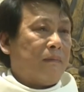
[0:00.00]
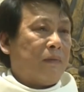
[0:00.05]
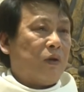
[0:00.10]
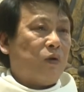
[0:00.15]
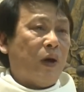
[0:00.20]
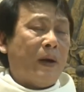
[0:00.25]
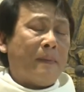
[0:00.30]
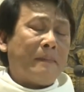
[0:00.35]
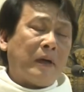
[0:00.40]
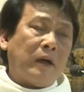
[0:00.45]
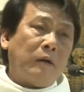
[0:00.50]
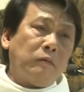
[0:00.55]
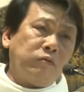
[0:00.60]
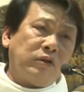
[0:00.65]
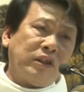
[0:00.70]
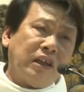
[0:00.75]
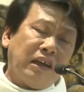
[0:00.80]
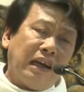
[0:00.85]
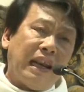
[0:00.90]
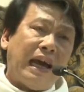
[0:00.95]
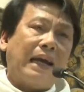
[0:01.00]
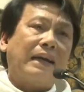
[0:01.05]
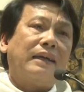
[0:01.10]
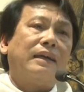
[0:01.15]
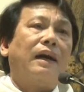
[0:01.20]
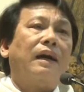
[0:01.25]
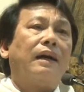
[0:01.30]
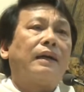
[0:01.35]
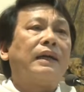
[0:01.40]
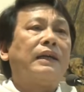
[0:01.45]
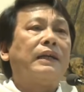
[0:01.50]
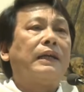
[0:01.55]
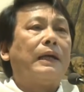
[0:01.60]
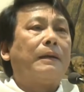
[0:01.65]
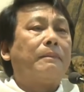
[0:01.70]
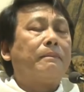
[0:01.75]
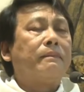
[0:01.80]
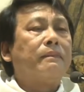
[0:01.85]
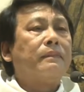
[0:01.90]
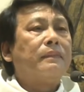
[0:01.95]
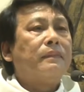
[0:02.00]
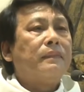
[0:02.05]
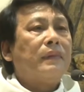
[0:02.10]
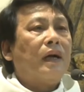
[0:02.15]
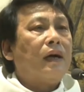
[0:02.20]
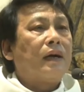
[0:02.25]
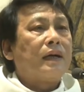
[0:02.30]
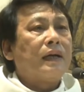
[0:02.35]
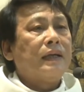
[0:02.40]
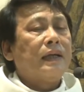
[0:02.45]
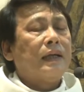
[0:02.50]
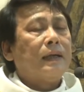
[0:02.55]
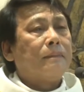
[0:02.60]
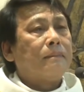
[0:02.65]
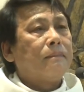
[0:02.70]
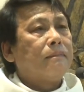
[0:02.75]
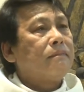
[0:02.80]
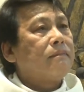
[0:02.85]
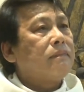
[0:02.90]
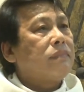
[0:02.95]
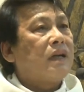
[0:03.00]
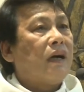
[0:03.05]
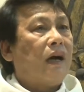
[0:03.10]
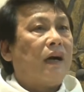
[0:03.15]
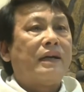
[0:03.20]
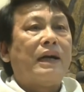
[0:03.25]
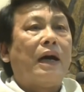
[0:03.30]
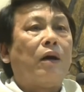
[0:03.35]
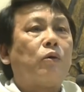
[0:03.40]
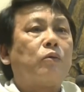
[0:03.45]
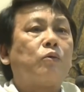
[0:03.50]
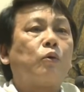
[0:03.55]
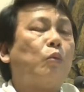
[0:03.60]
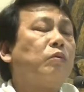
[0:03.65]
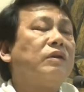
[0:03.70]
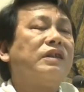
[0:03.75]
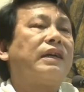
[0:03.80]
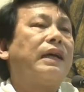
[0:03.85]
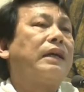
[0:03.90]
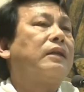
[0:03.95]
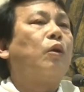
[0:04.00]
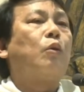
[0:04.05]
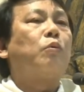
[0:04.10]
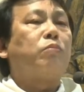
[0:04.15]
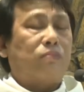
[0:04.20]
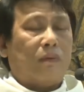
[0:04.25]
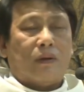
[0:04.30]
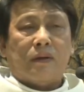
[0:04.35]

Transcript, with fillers: nó em không dừng lại ở cái điểm ở cái điểm khởi đầu cũng như kết thúc